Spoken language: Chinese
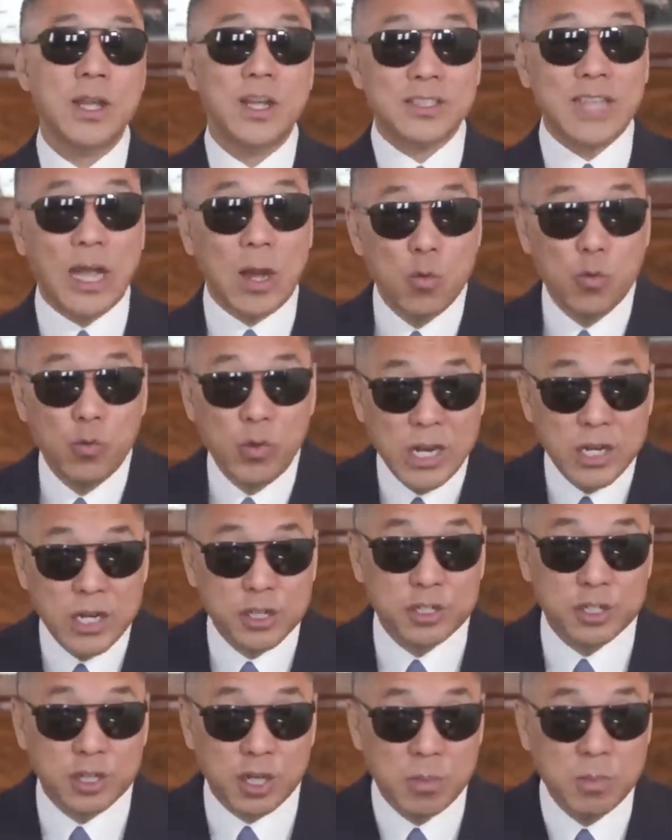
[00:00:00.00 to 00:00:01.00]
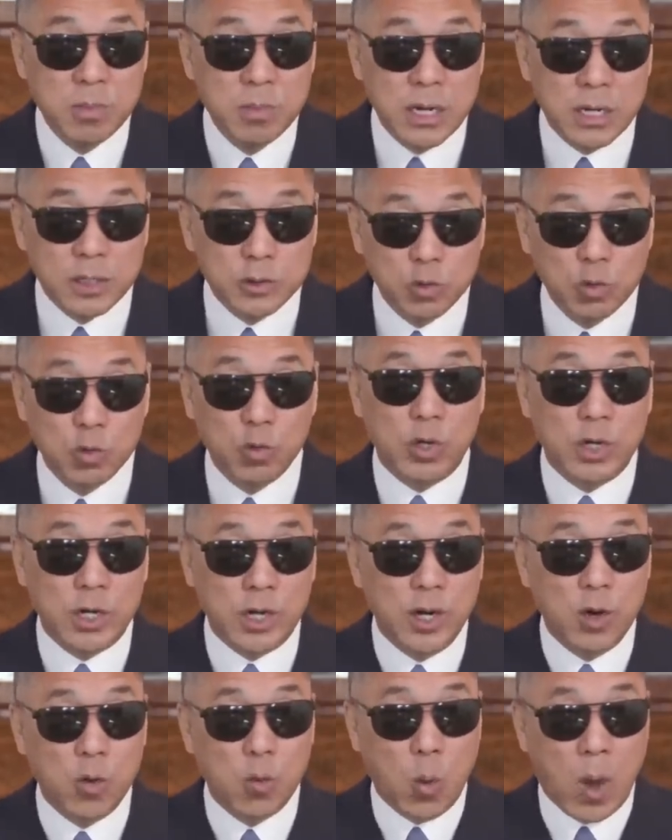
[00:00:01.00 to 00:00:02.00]
但为什么就
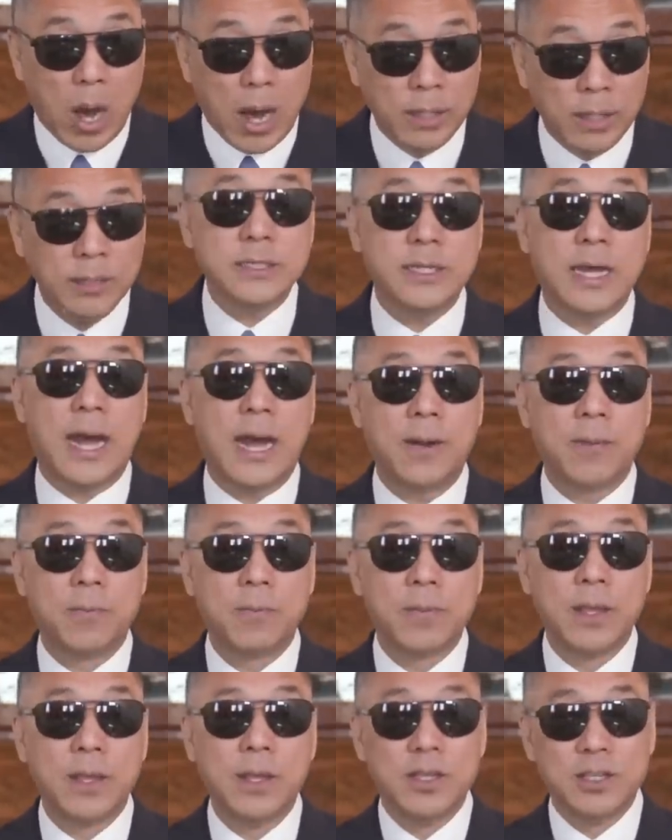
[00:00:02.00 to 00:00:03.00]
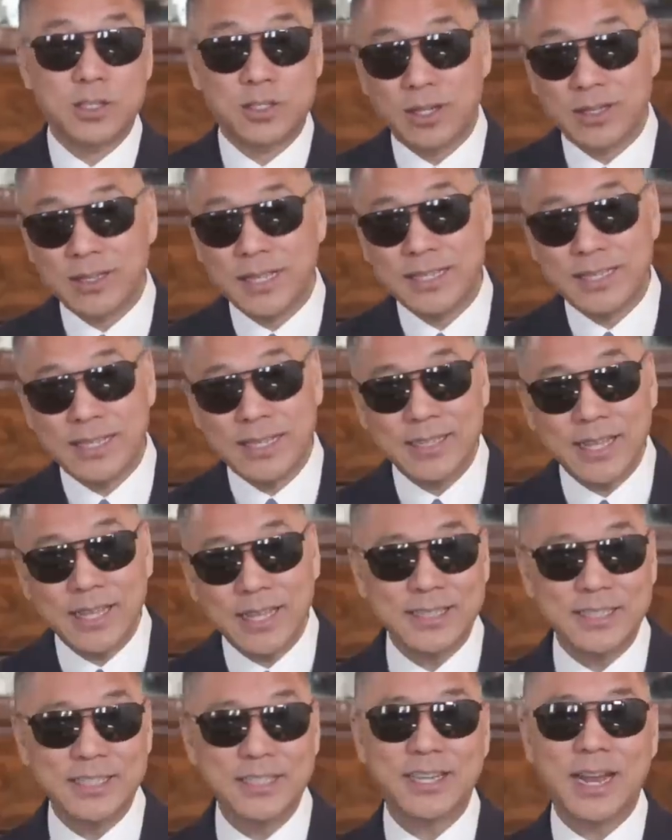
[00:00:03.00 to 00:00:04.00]
和王家，像那银
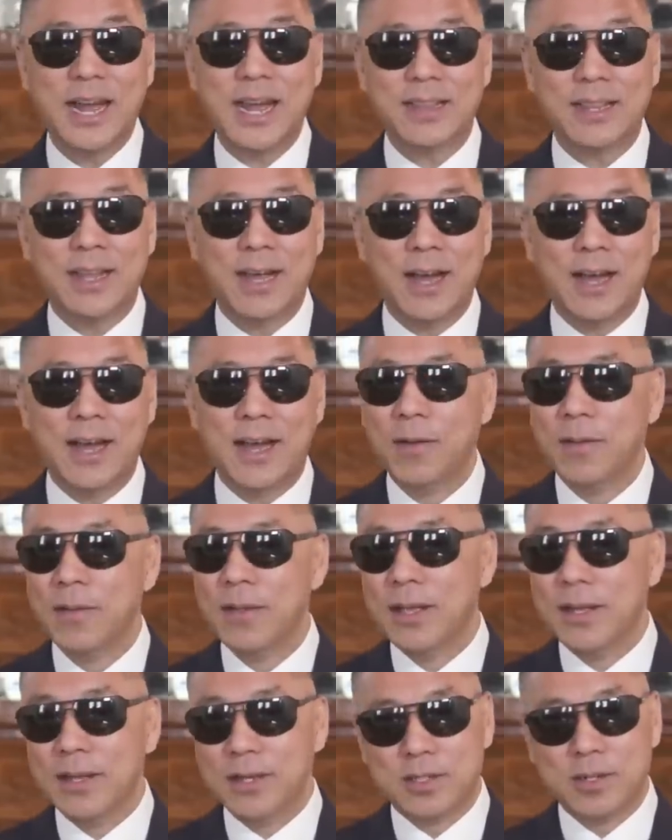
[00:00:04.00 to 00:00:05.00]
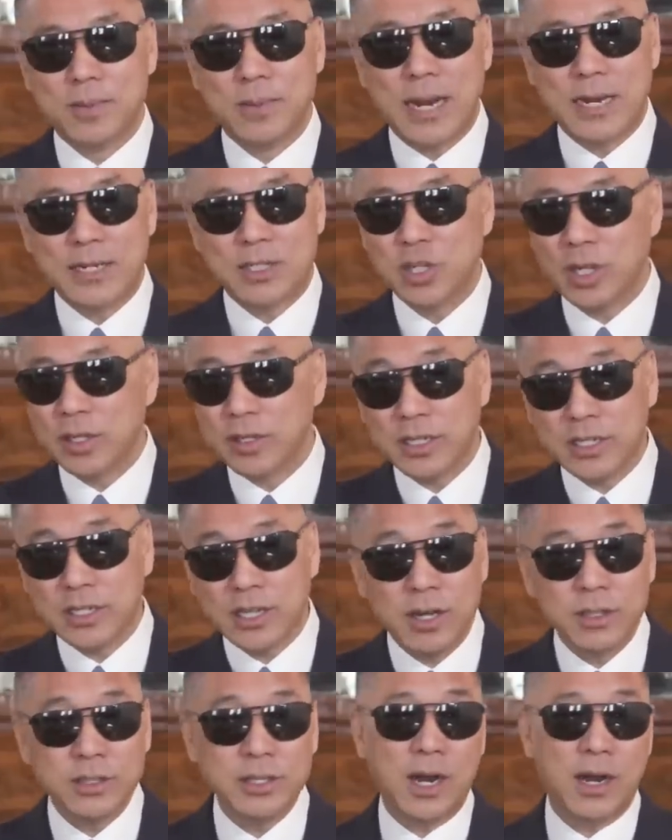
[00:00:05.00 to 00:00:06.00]
泰地产呐、啊，是吧？像那
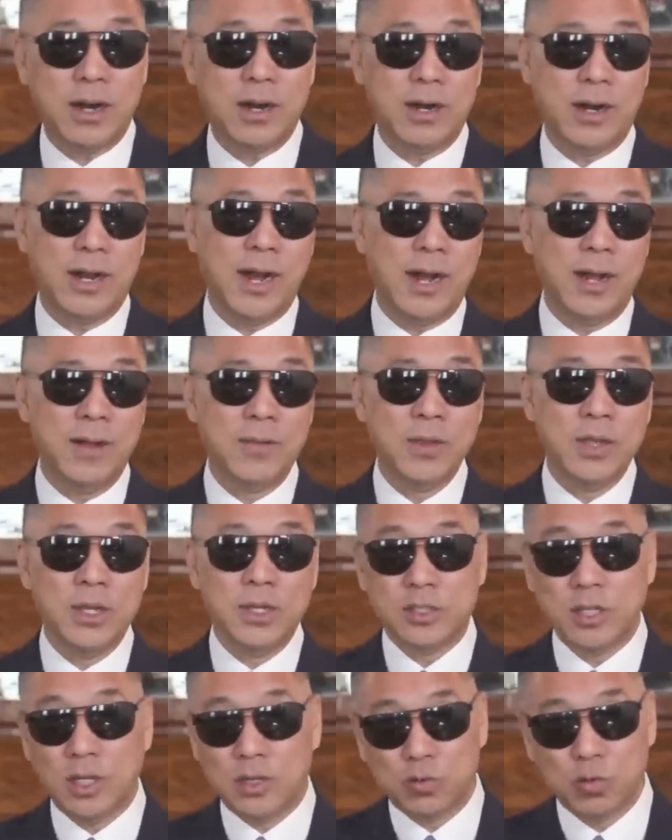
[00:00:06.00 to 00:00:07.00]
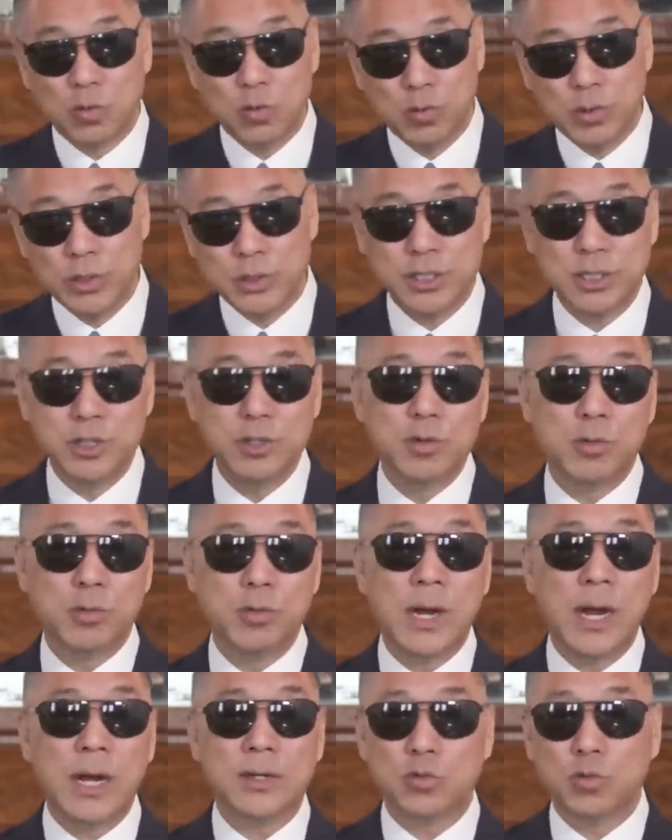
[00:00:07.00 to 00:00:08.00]
康典啊，像中国金融
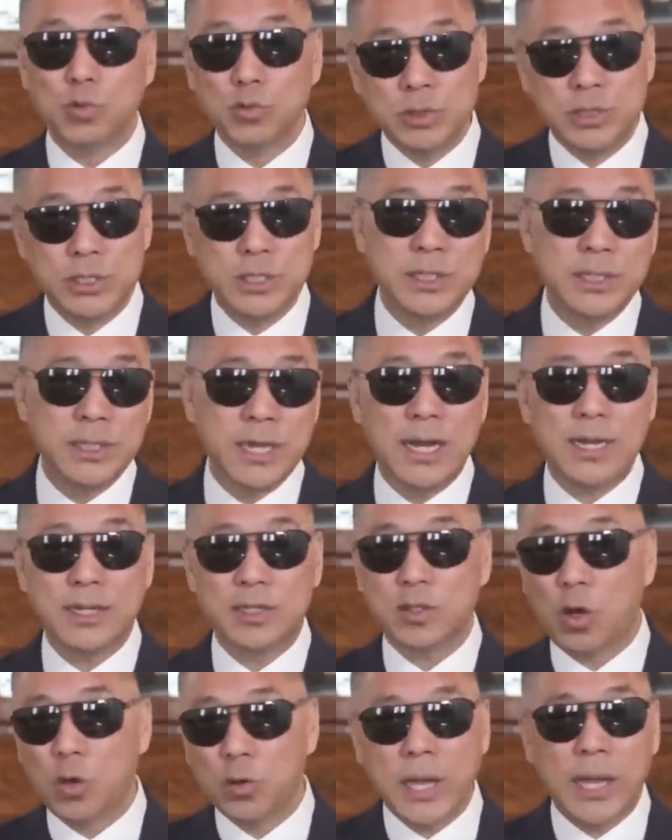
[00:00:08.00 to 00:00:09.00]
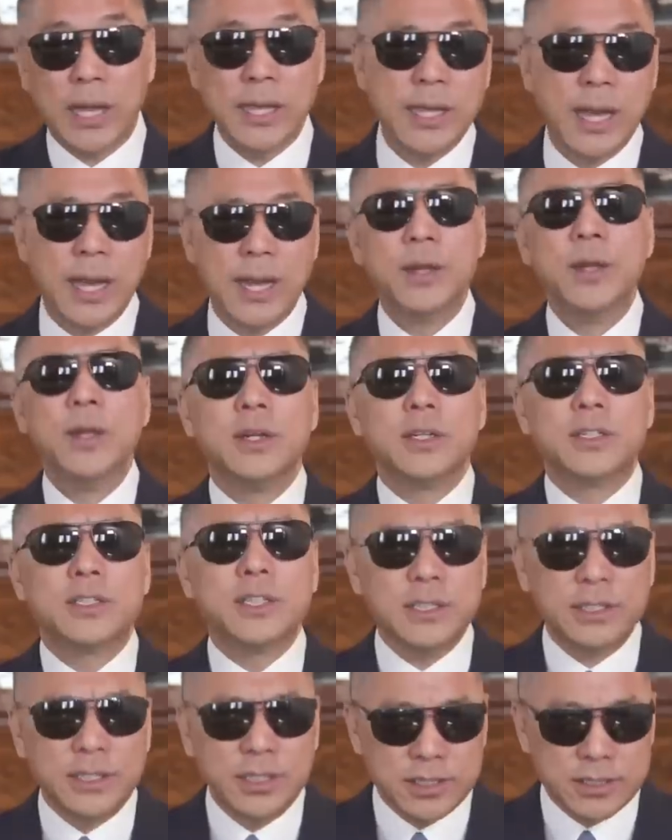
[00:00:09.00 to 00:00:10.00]
啊、中金呐、啊、高艳艳
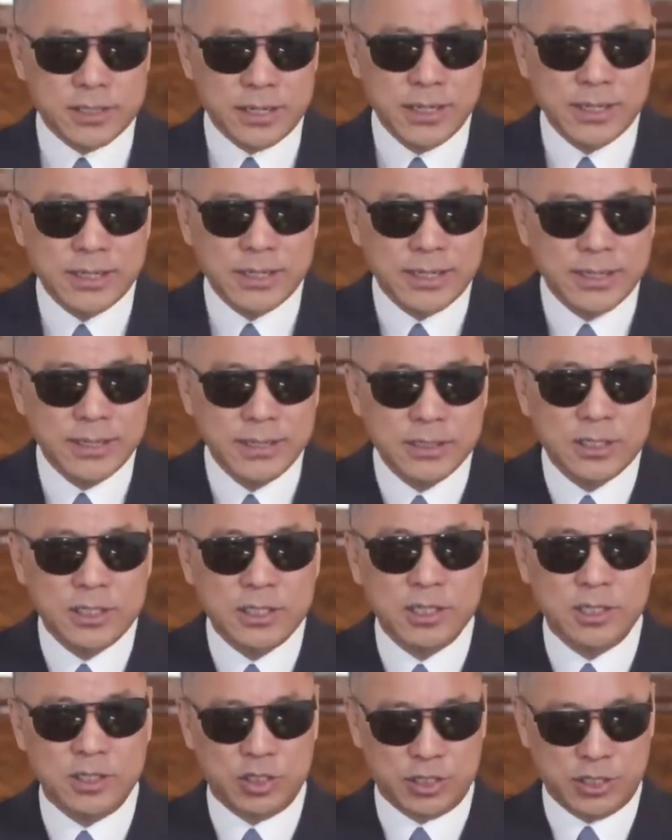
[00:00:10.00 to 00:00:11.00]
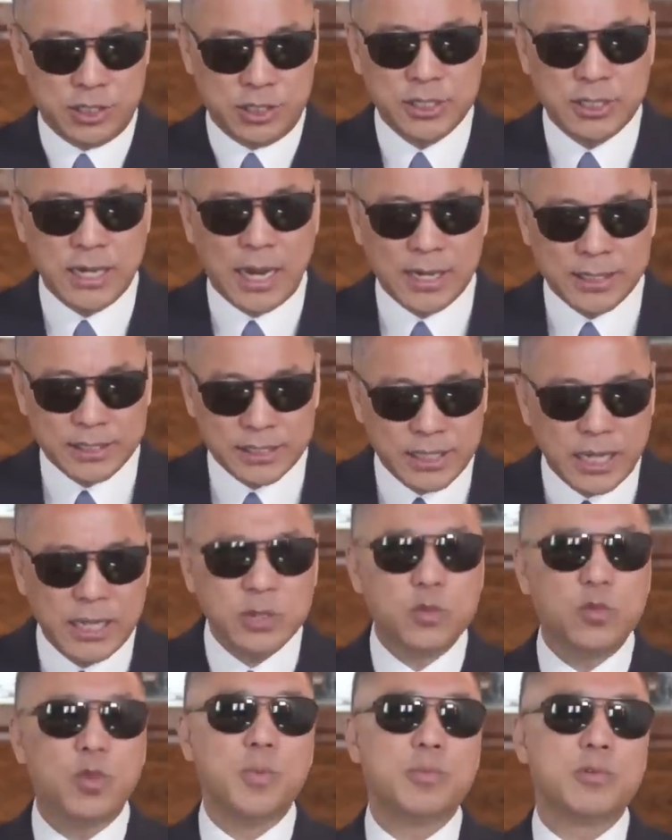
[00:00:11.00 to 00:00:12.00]
这些人跟习家
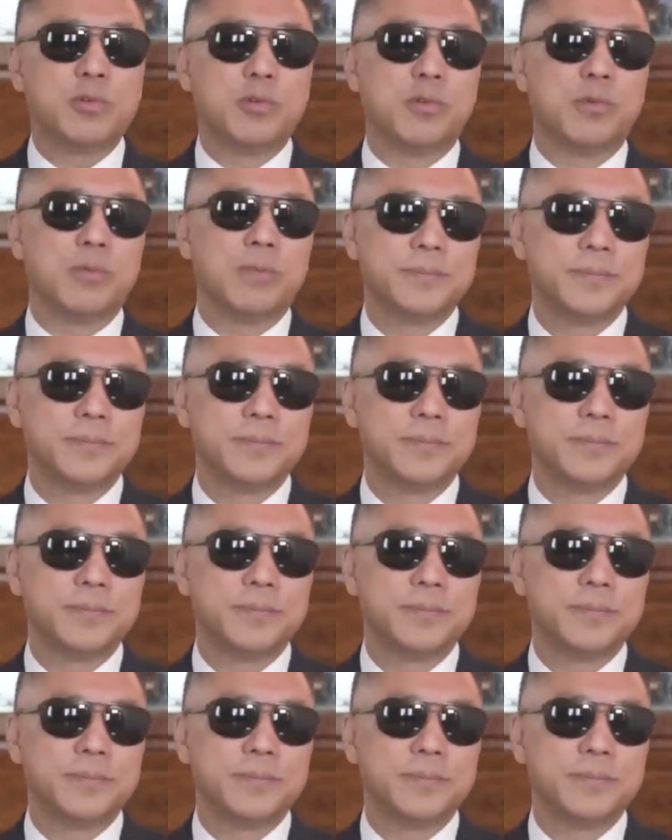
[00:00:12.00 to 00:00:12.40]
坚决不容。